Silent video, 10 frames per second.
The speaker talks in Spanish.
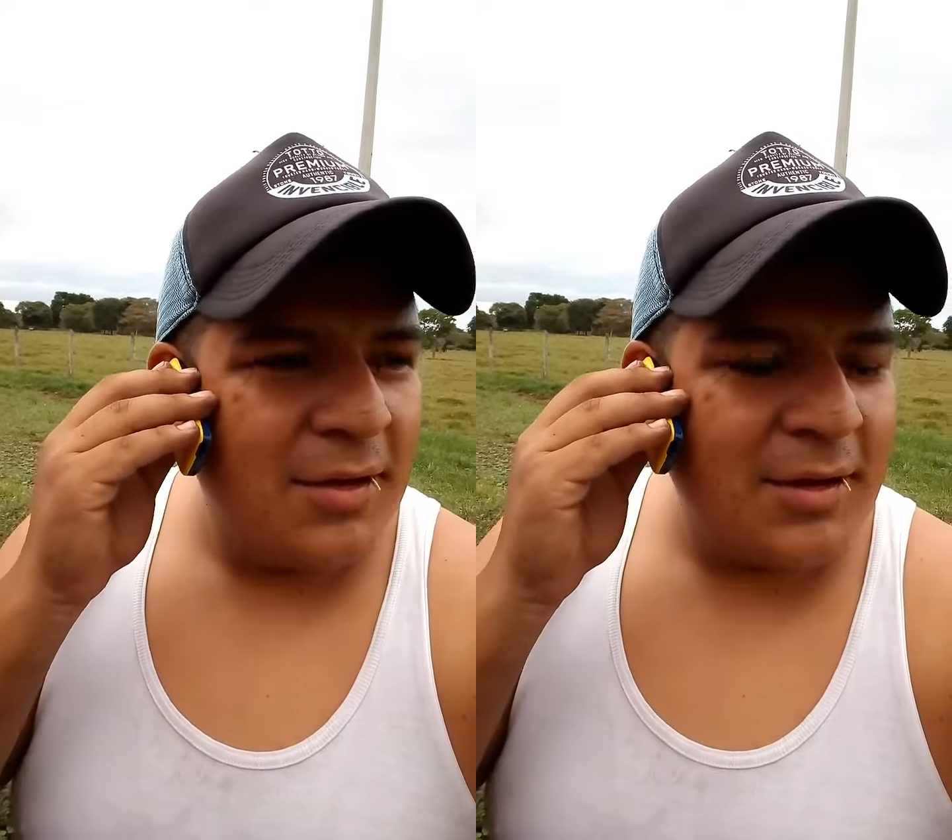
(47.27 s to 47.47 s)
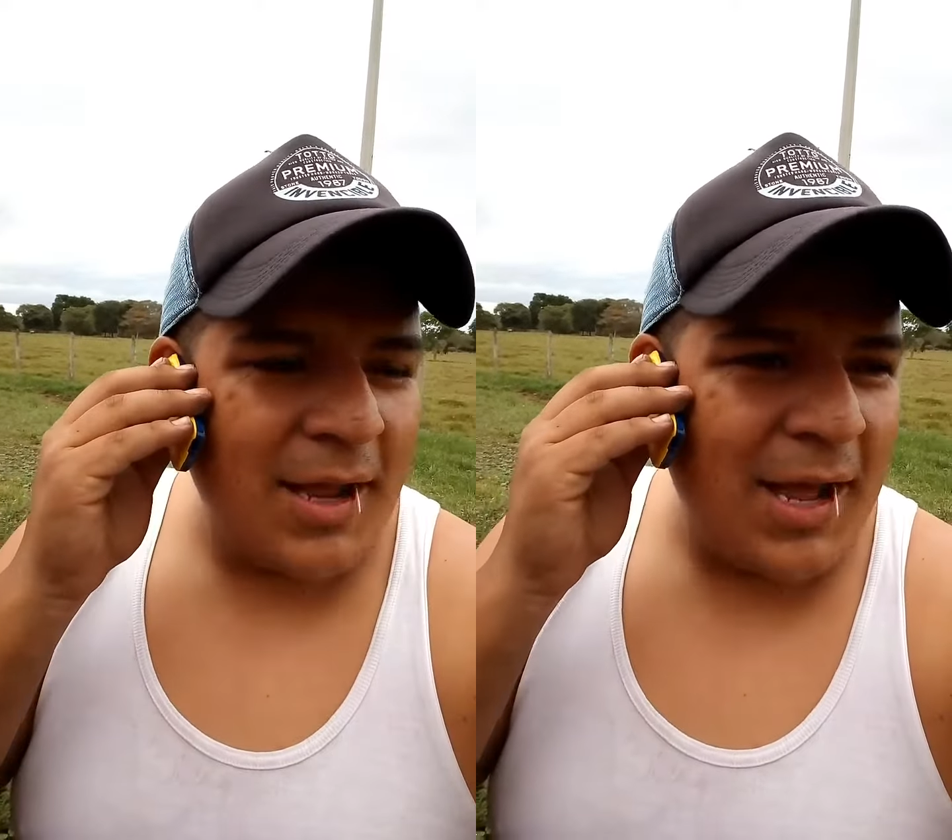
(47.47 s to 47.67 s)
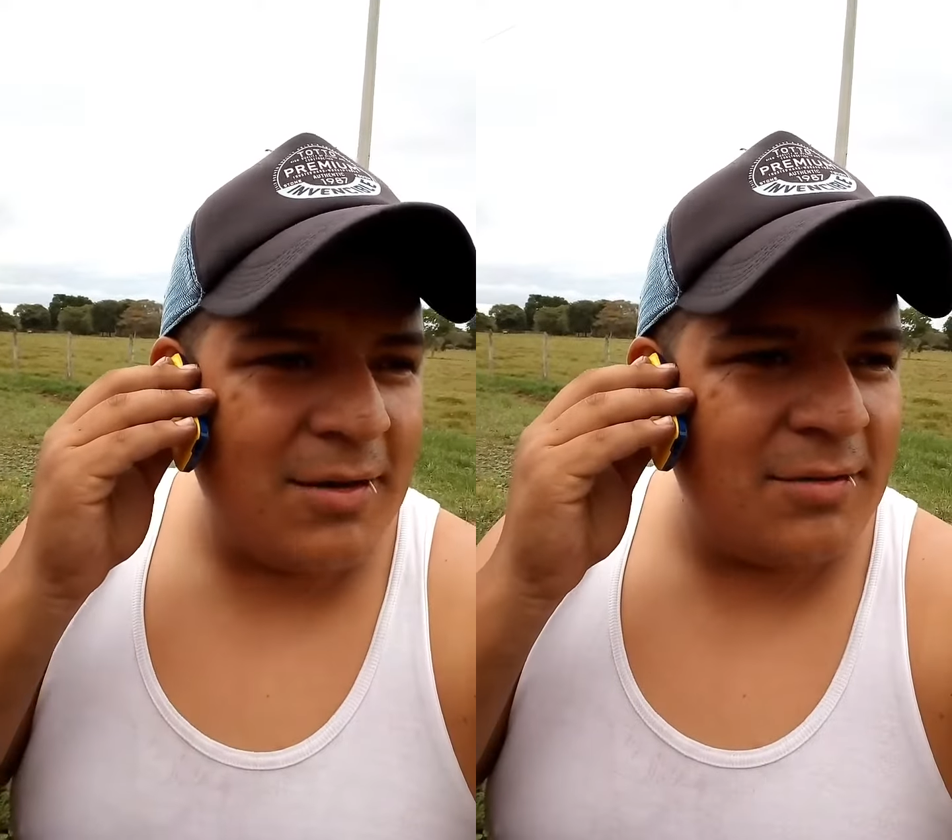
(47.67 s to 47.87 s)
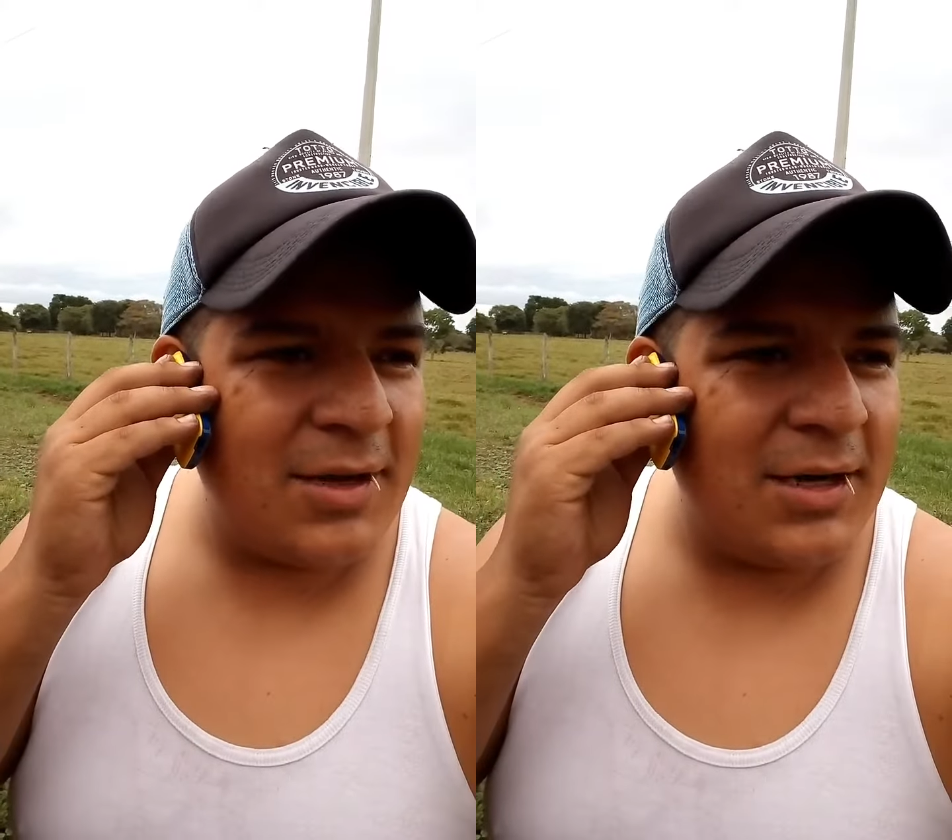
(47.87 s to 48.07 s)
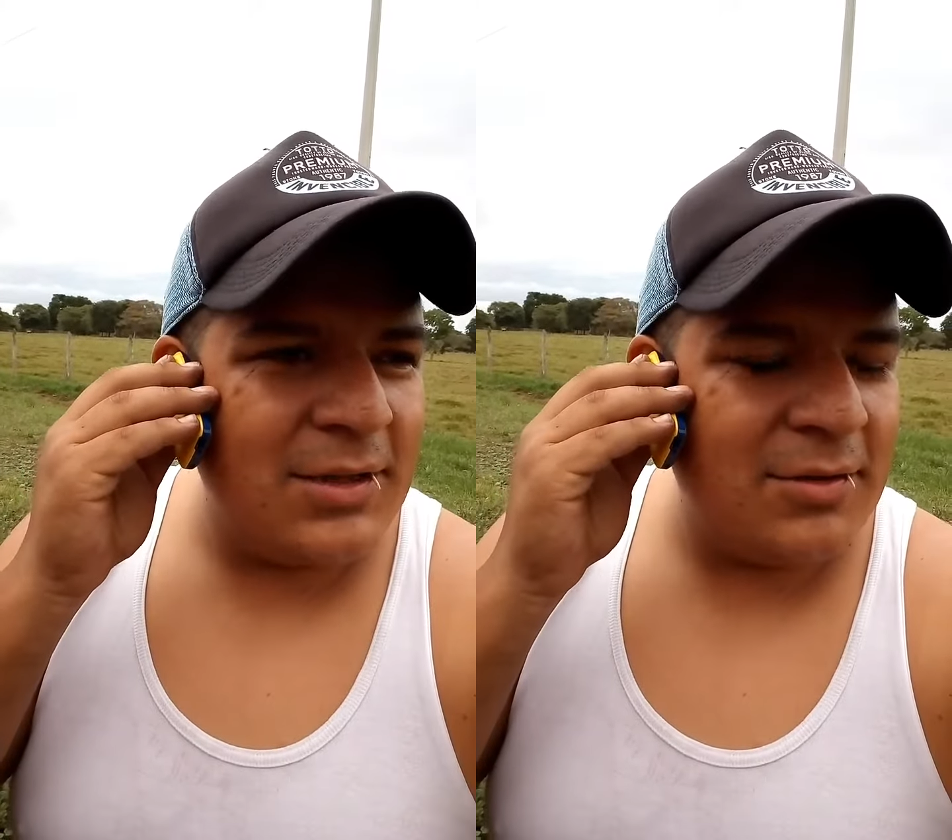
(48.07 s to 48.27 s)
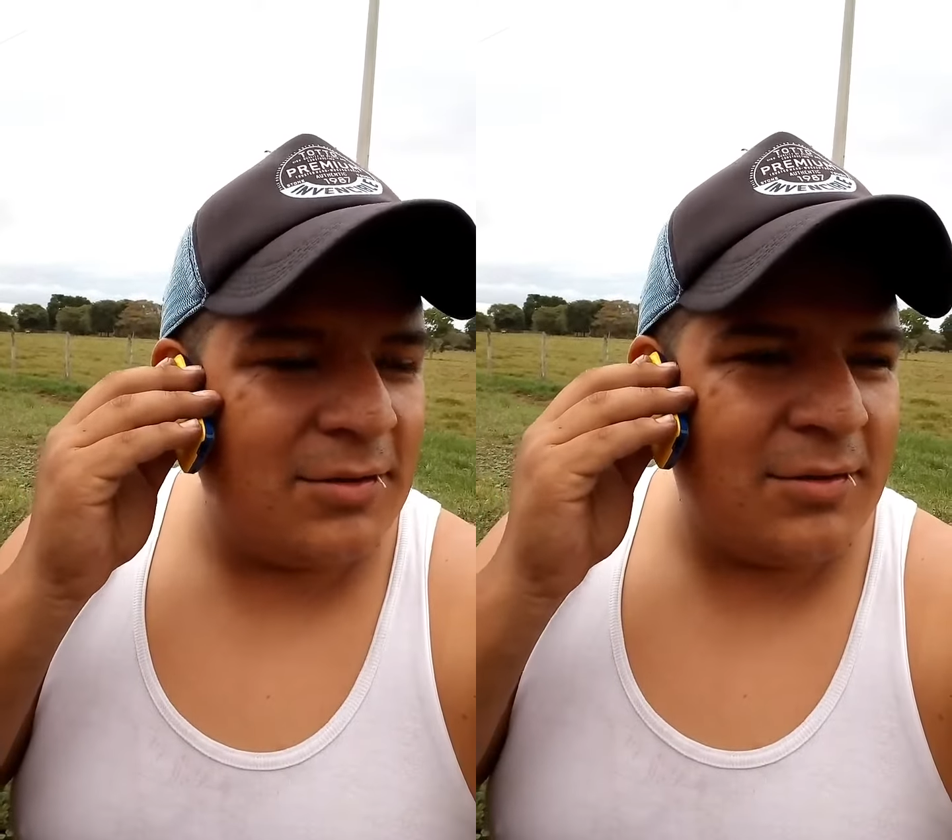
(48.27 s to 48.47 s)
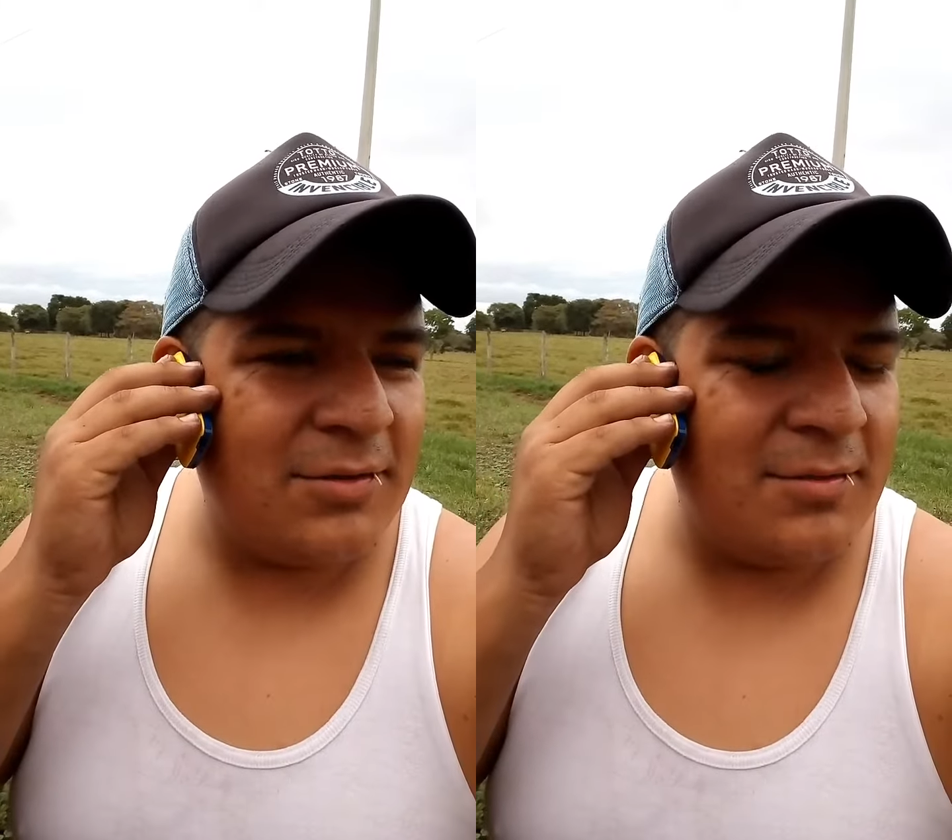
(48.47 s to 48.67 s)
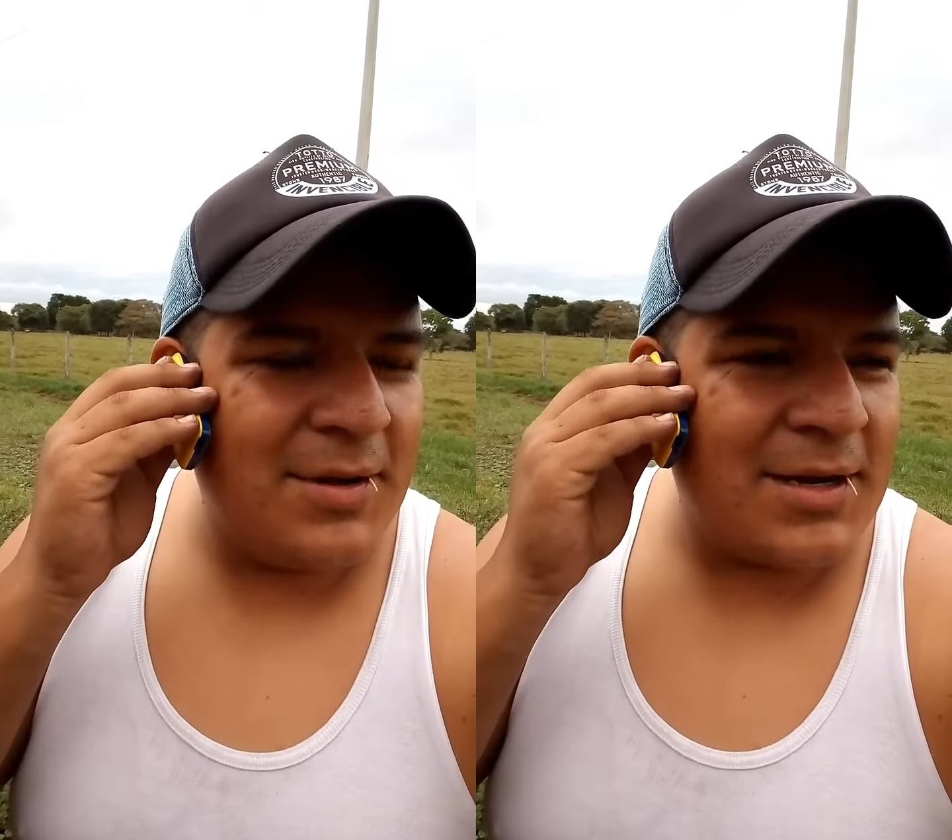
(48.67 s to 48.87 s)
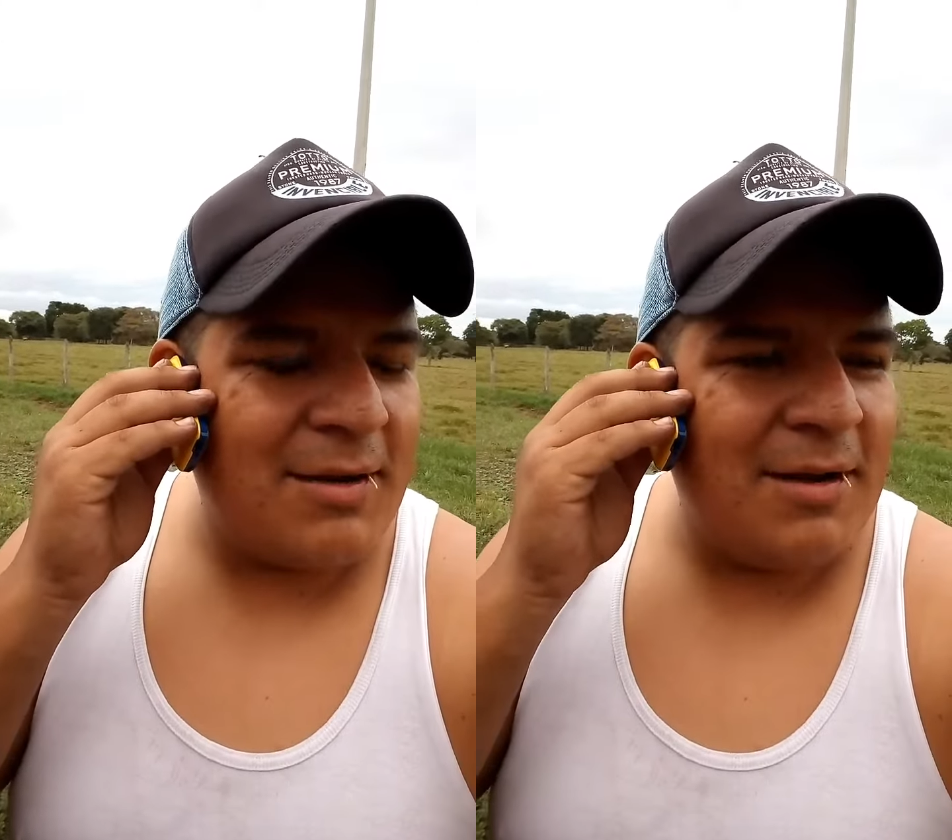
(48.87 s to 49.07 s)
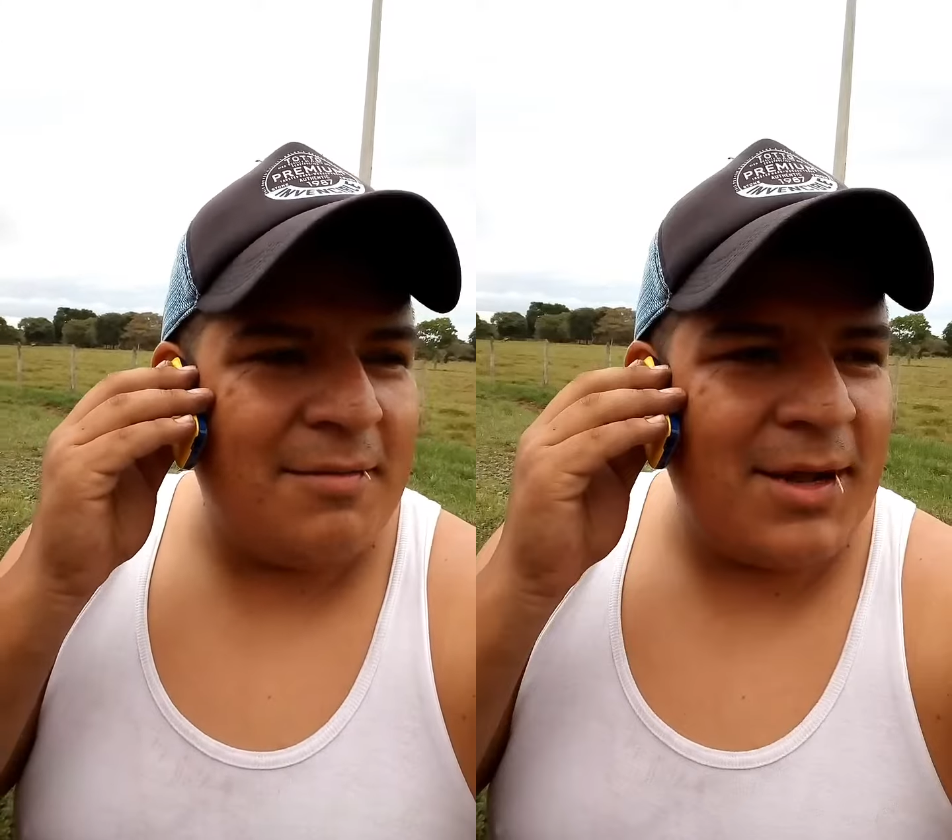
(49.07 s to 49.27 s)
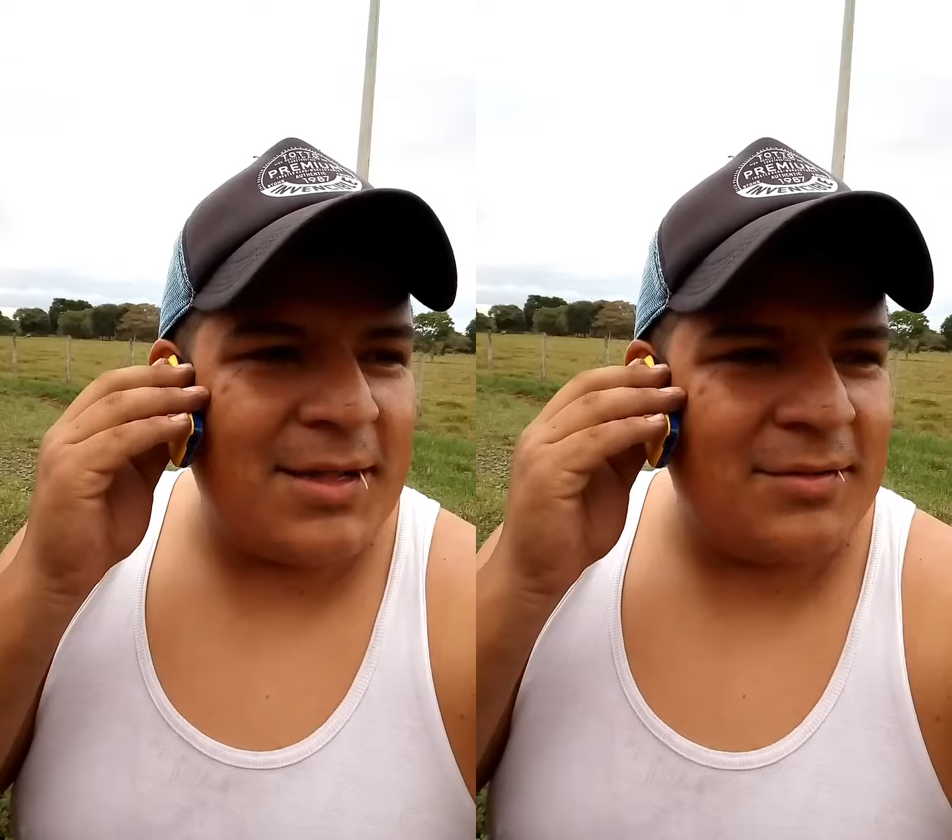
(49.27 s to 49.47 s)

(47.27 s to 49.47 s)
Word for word: Claro, don Carlitos, eso no, no marcaba más.